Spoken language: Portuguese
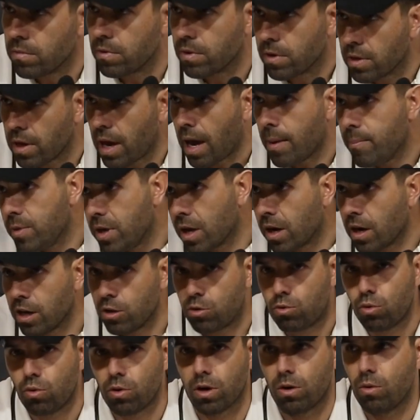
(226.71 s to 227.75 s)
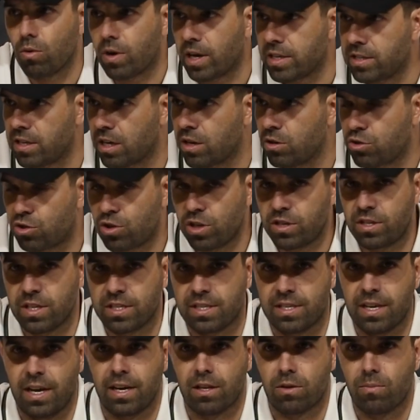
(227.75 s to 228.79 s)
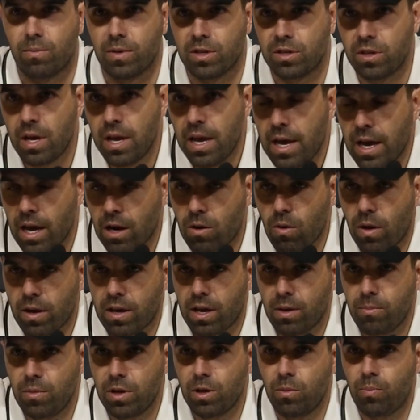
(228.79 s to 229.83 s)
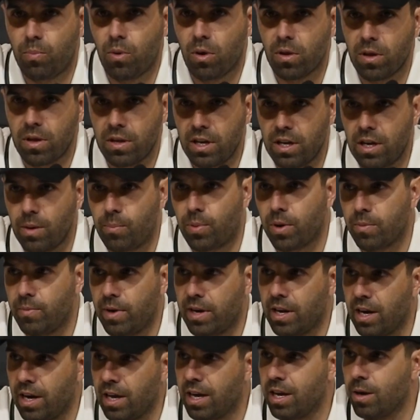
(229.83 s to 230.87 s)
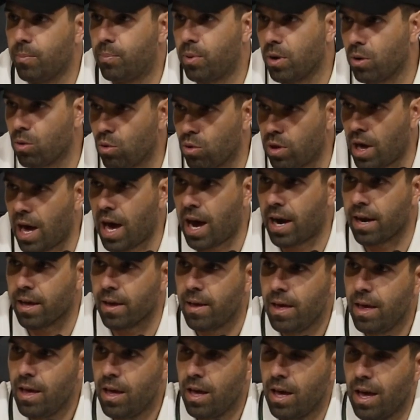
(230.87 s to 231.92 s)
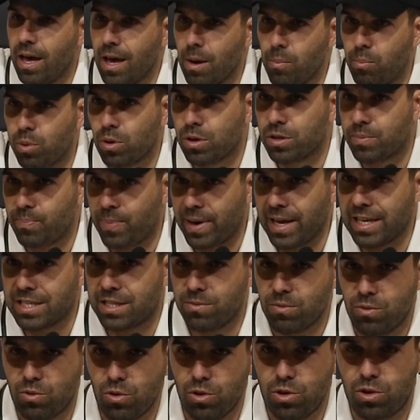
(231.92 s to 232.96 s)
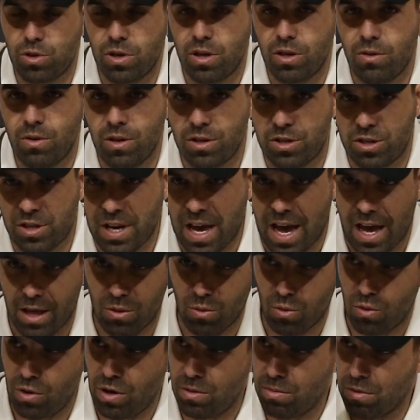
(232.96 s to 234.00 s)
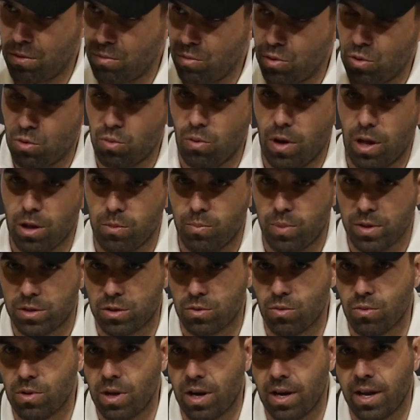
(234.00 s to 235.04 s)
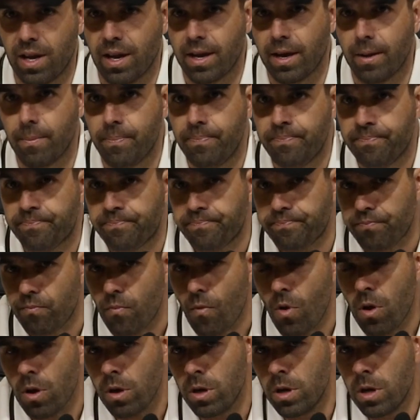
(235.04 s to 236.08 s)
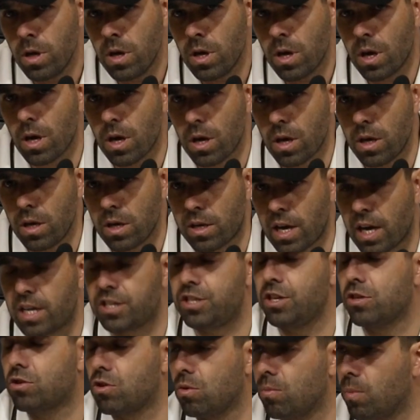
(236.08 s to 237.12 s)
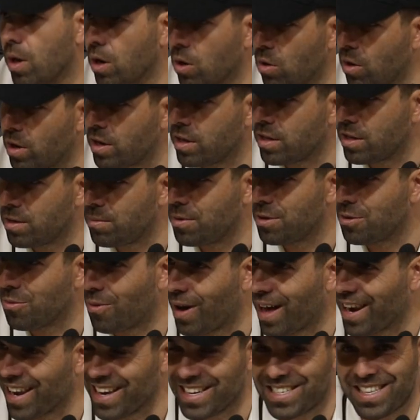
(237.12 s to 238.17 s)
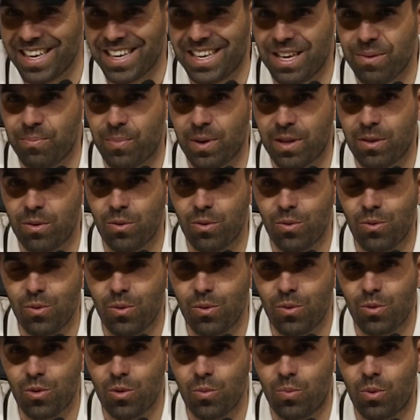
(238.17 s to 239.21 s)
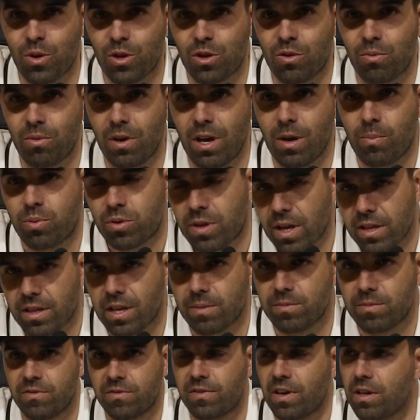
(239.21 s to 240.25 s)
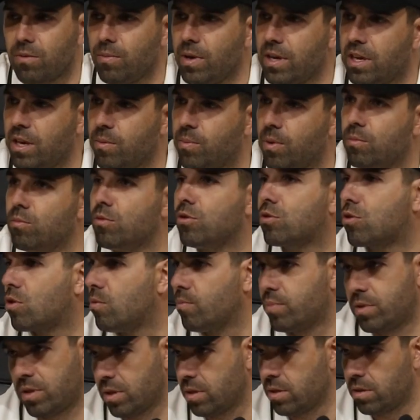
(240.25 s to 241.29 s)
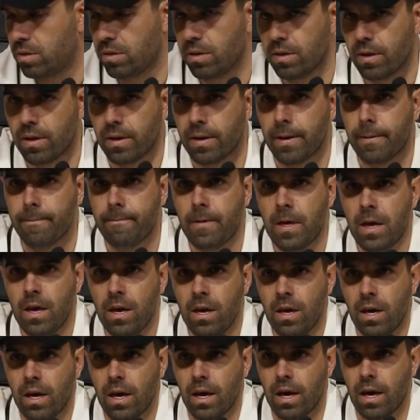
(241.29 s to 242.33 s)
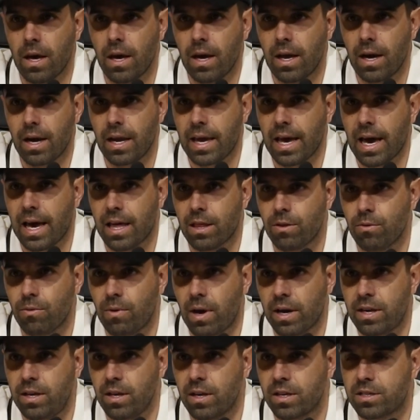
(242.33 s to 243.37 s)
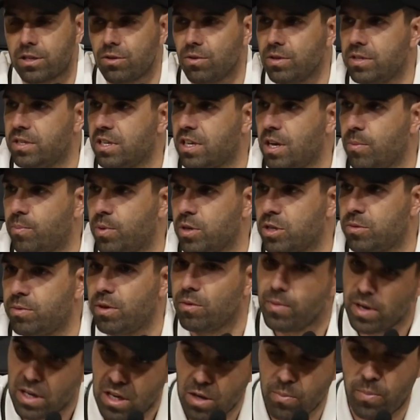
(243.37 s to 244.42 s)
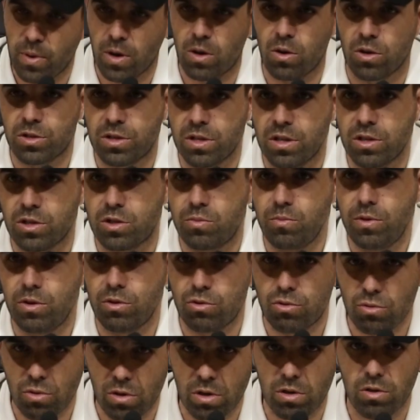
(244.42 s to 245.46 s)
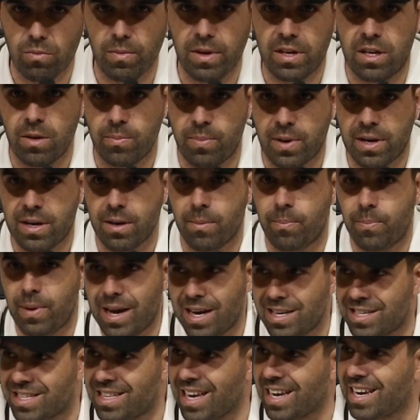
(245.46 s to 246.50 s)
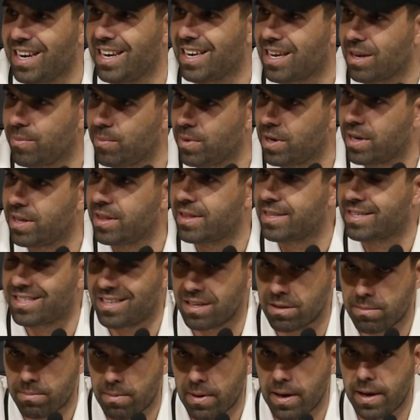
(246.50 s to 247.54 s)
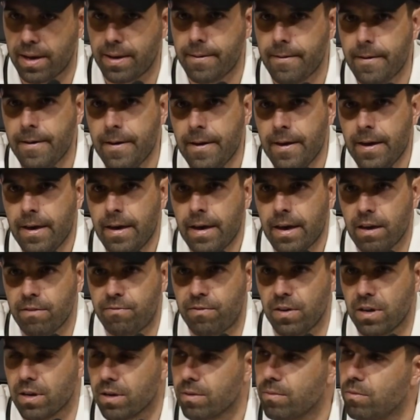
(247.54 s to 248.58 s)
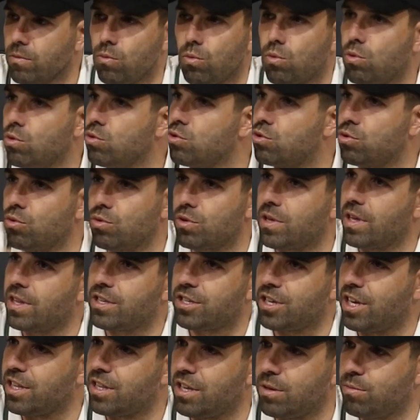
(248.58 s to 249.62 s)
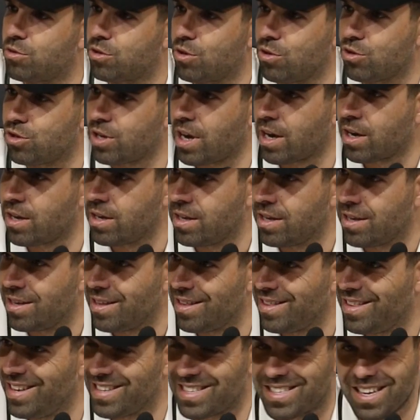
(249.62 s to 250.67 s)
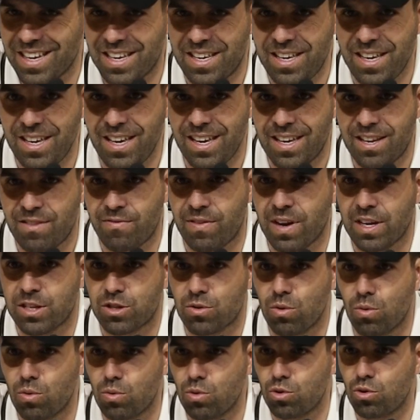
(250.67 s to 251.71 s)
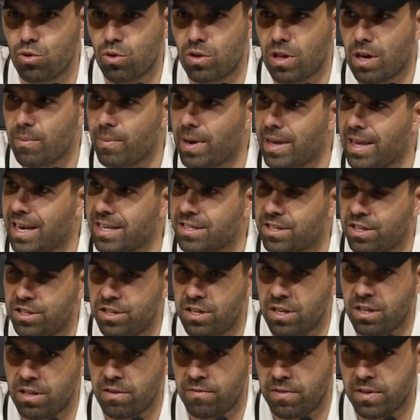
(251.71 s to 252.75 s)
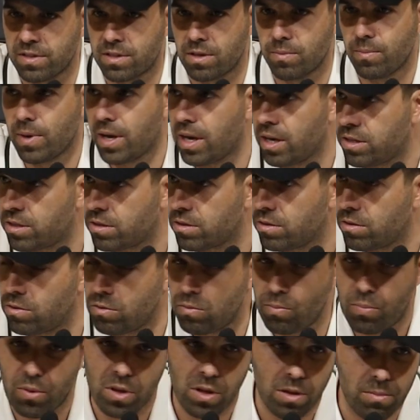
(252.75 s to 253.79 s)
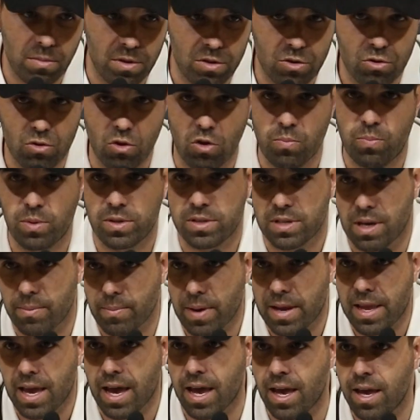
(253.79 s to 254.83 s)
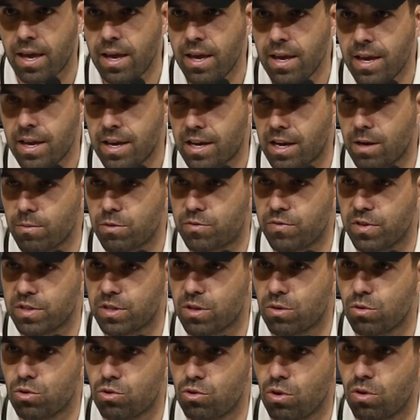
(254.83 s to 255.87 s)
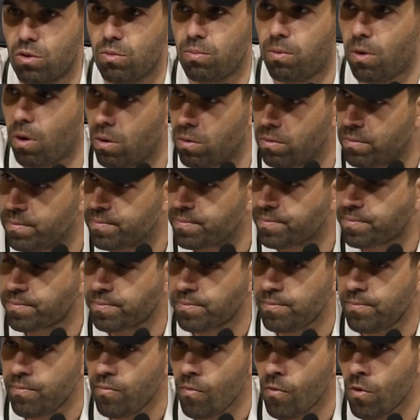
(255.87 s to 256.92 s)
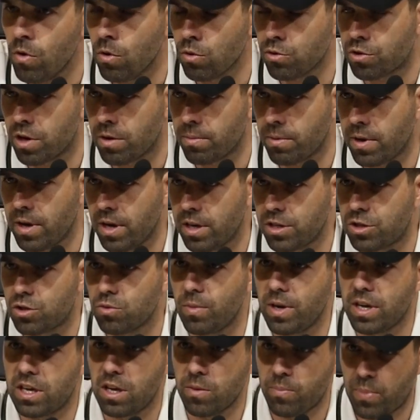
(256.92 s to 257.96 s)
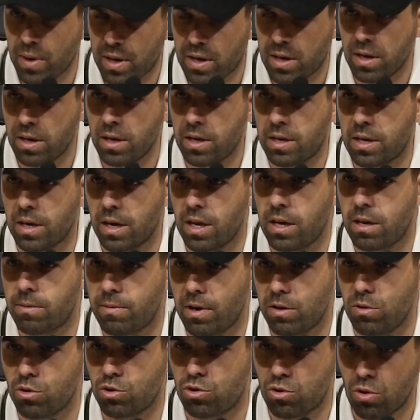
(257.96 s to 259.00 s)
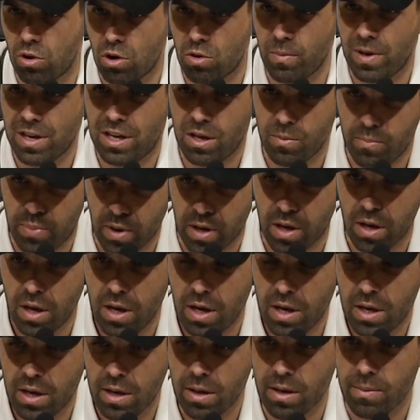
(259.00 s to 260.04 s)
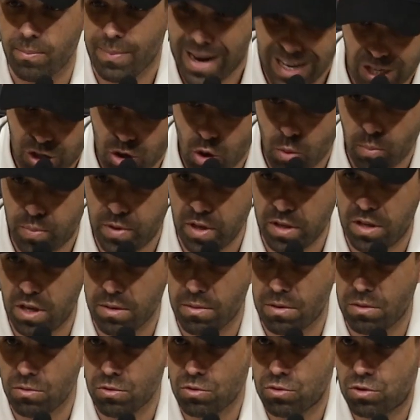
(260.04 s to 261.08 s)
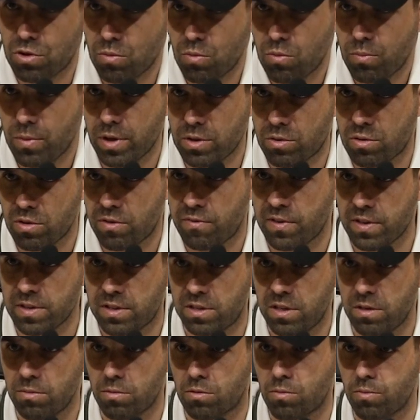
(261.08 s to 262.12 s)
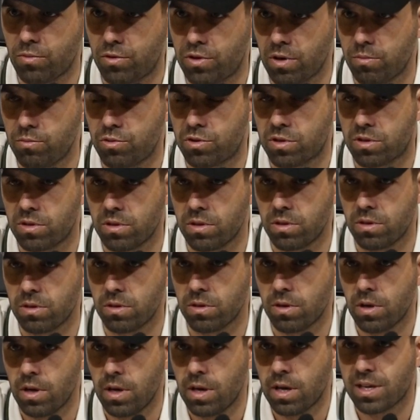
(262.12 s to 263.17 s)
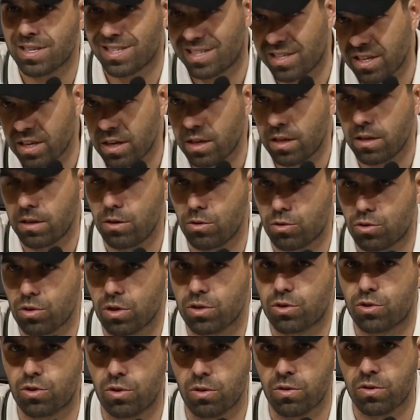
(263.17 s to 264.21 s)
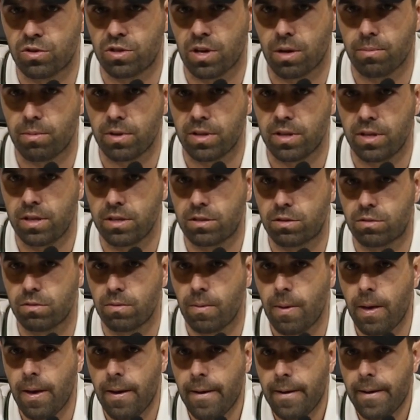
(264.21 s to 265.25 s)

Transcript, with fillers: é a minha leitura, não quer dizer que eu esteja certo, mas a qualquer momento podem ir à Primeira Liga para rodar, eh, porque se parecem dois jogadores já de um nível muito alto para a Segunda Liga. E, eh, e que acrescentam valor individual a esta equipa do, do Porto B, portanto, a falar de uma equipa muito competente. Eh, aliado àquilo que são as equipas B, uma equipa que gosta de assumir o jogo, uma equipa capaz, tecnicamente, decide bem, enfim, um conjunto de adjetivos que eu já uh, disse aqui que faz com que o jogo da manhã seja difícil. Mas não pode haver desculpas. Amanhã queremos fazer um jogo bom, outra vez, uma equipa que, que ligue bem o jogo, uma equipa eh, mais competitiva no seu momento defensivo, como temos que, que ser, e os nossos jogadores sabem disso,